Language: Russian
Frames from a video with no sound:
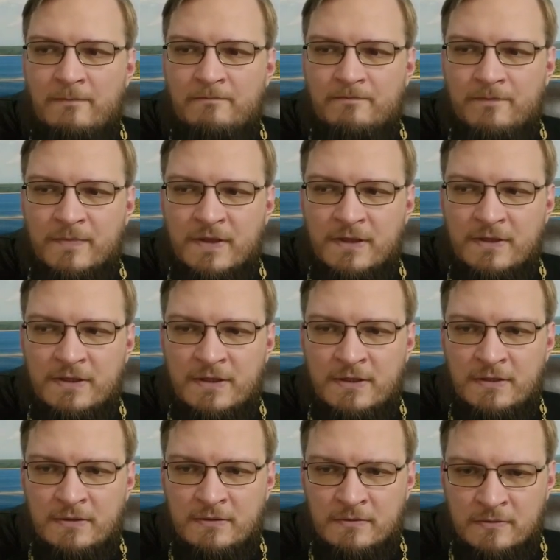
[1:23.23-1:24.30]
э,
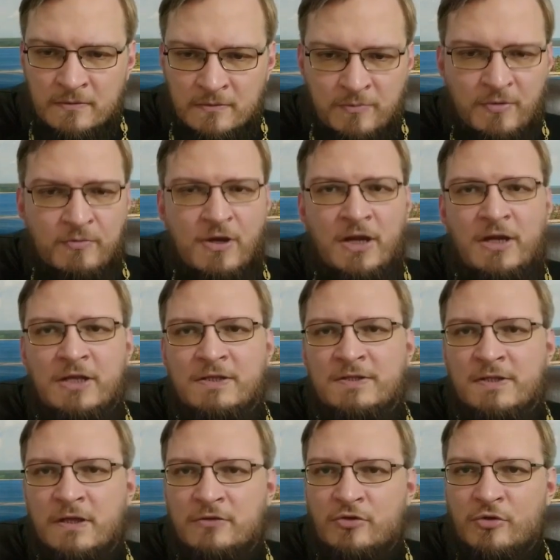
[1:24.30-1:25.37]
и
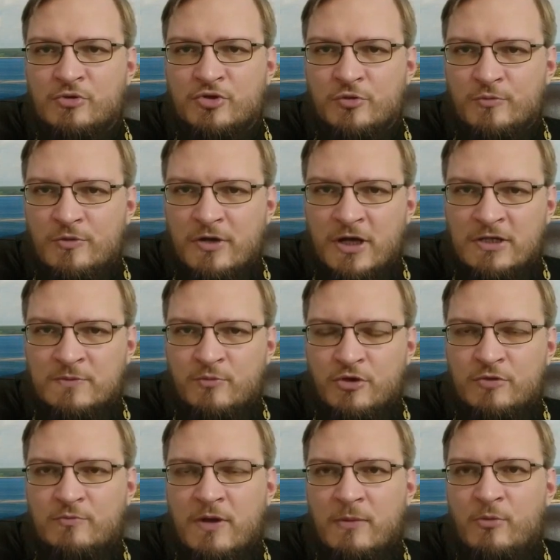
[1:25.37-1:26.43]
помолиться о том, чтобы
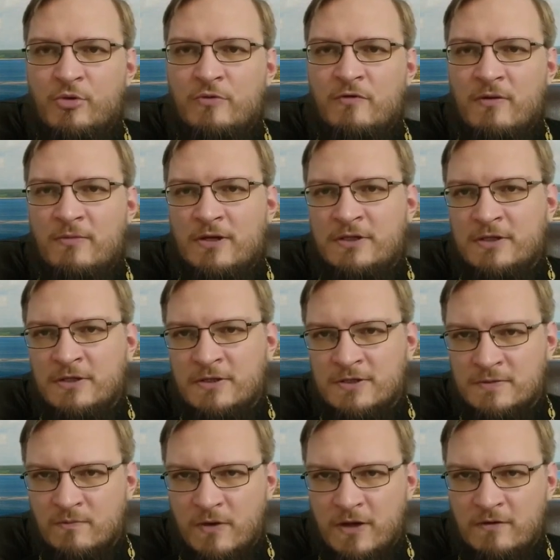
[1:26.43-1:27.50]
Господь помог вам от них
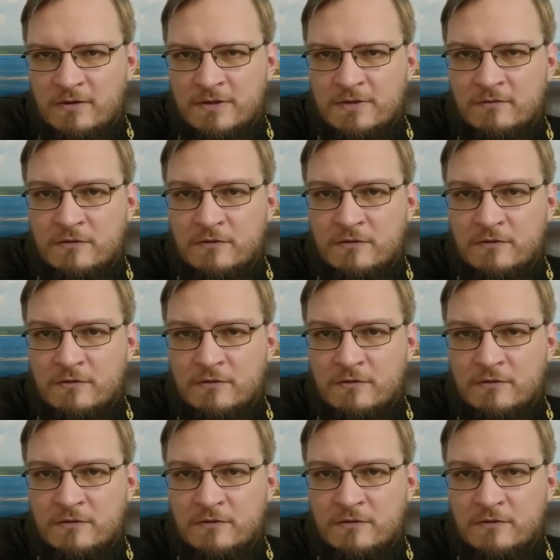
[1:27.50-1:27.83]
избавиться.